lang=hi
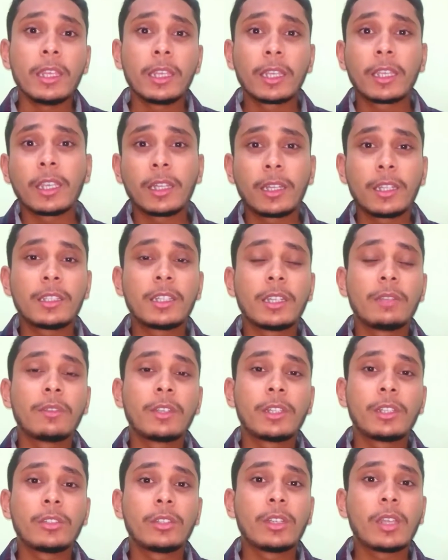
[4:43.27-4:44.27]
इकतीस
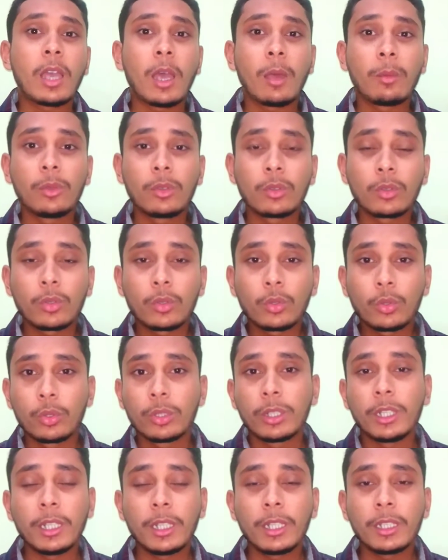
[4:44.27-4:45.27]
जनवरी से जो है आप लोगों को
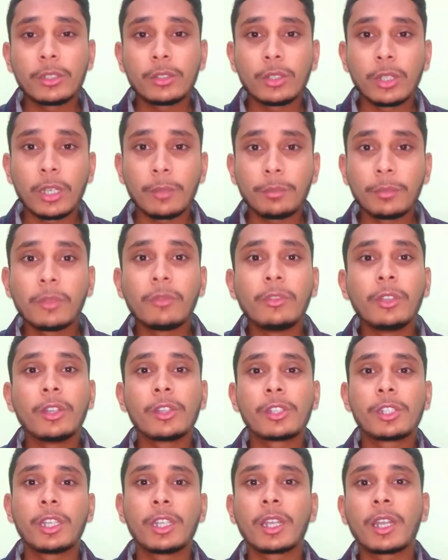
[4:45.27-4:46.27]
खुद ही जो है अपनी
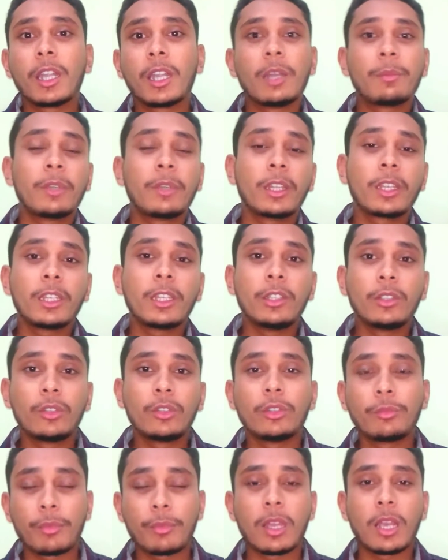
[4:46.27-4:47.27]
वीडियो शेयर करना पड़ेगी
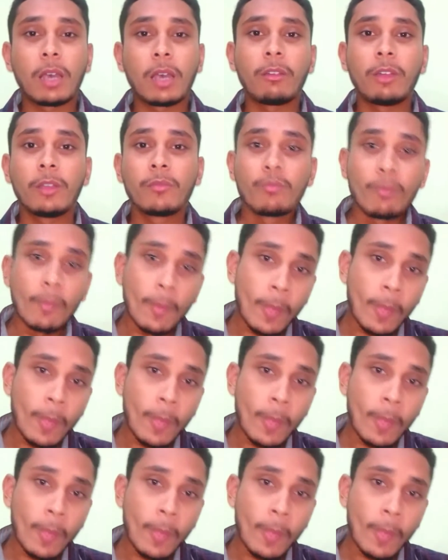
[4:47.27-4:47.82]
यूट्यूब के अलावा